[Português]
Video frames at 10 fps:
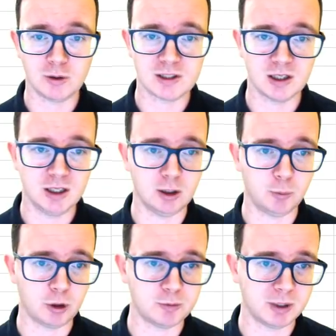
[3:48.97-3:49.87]
a seguir eu
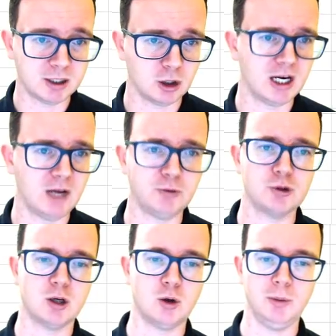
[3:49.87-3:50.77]
posso pegar aqui ó,
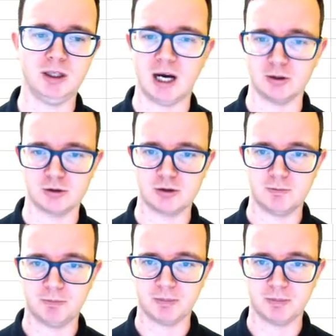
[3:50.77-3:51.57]
gráficos recomendados.